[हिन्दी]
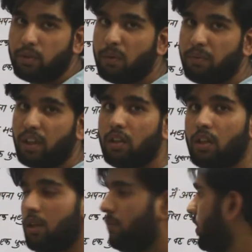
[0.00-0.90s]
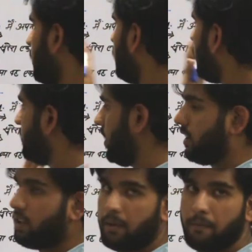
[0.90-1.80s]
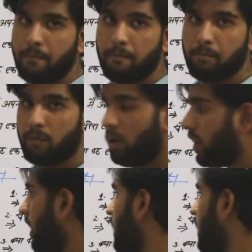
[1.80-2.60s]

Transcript: फॉर्म फर फिर ऑब्जेक्ट ओके